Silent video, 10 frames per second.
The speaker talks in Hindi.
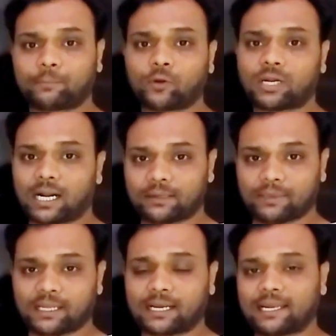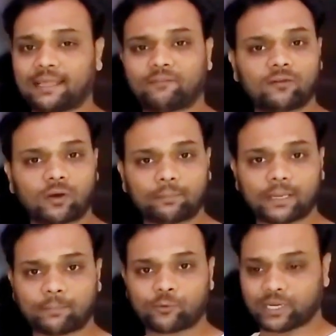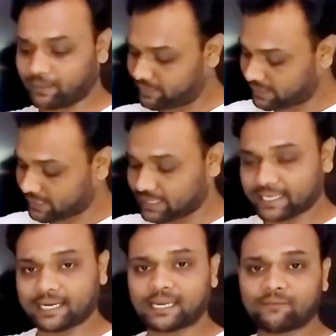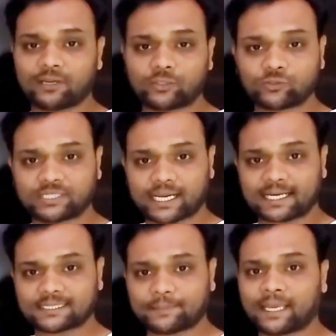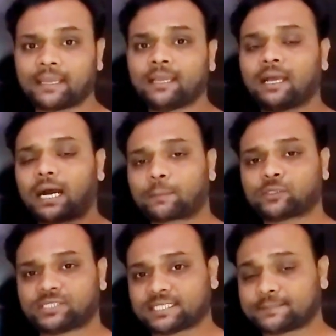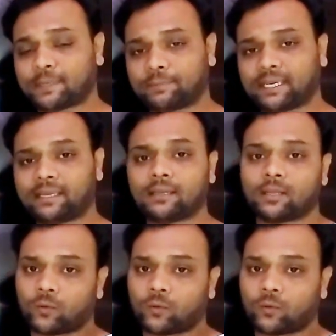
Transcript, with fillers: आपको गार्ड मिलेगा लेवल वन में आपको नहीं मिलेगा लेकिन लेवल टू जैकेट पे आपको चेस्ट पे भी